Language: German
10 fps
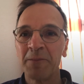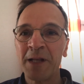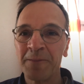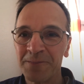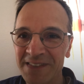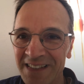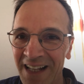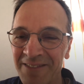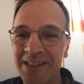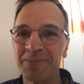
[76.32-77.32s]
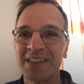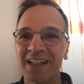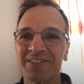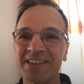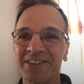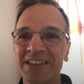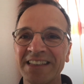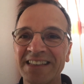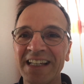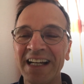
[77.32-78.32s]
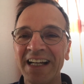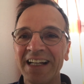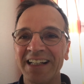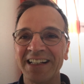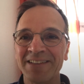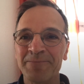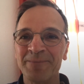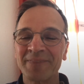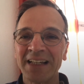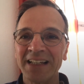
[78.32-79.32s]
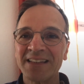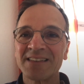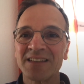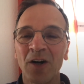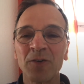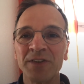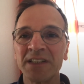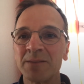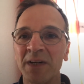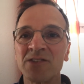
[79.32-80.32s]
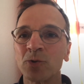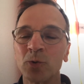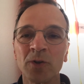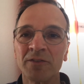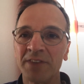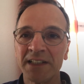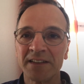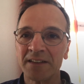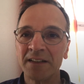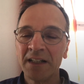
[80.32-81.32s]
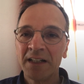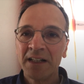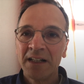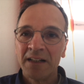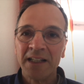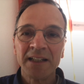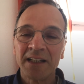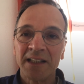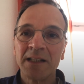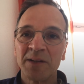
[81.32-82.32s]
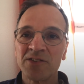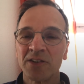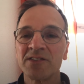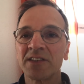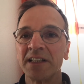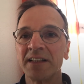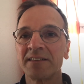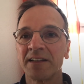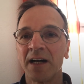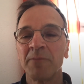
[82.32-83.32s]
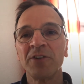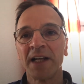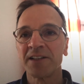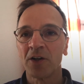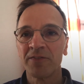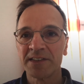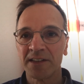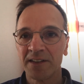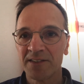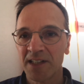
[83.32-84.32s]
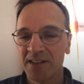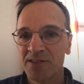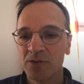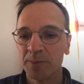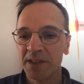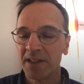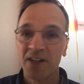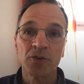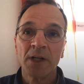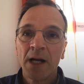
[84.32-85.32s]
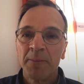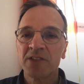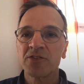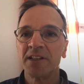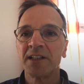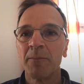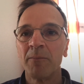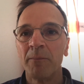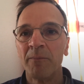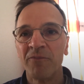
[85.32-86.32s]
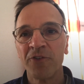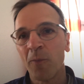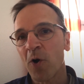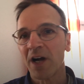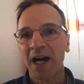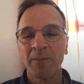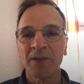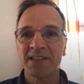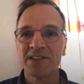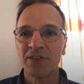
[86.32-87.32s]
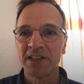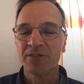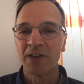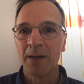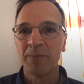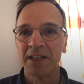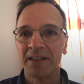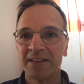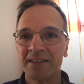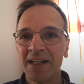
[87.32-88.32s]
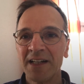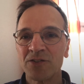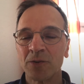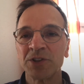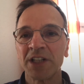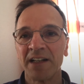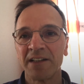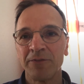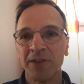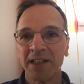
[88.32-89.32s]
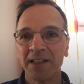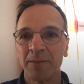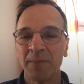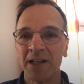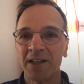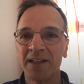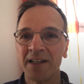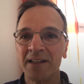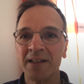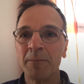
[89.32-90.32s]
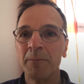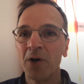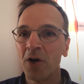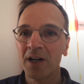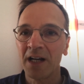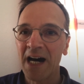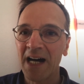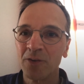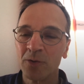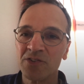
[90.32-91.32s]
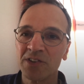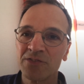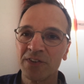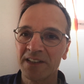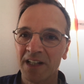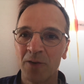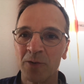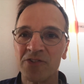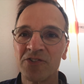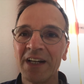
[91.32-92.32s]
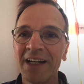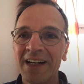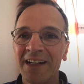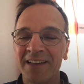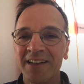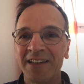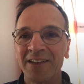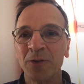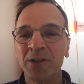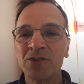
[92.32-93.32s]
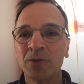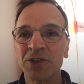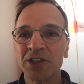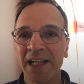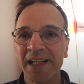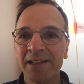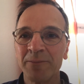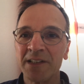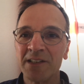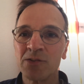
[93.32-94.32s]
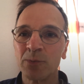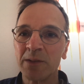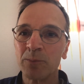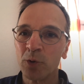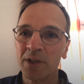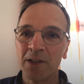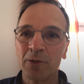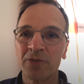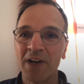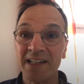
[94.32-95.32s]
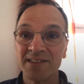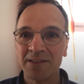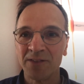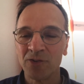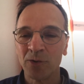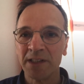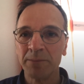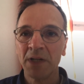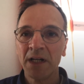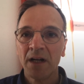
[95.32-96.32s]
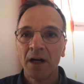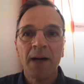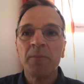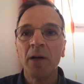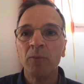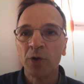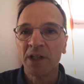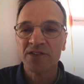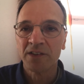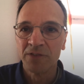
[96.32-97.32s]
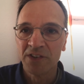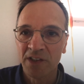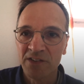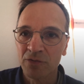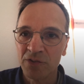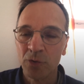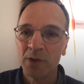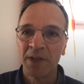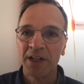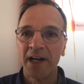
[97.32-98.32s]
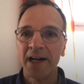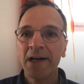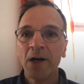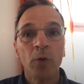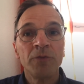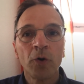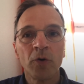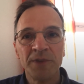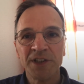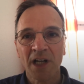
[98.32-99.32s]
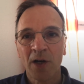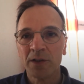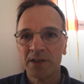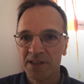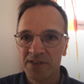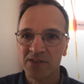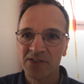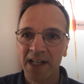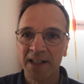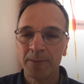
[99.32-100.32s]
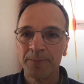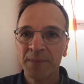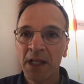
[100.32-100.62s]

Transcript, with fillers: am liebsten an jedem Tag was Frisches, ähm, ist es auch wichtig, mal zu gucken, welche Läden, in die man sonst geht, haben vielleicht auch was Interessantes zu bieten. Also Max und ich haben für morgen Abend ganz fest verabredet, zum Start der Ferien mal in dem Burgerladen unseres Vertrauens eine Runde zu bestellen mit den Sweet Potato Fries, die wir so lieben. Einmal im Monat sind wir sonst sowieso immer da und warum nicht auch in diesen Zeiten.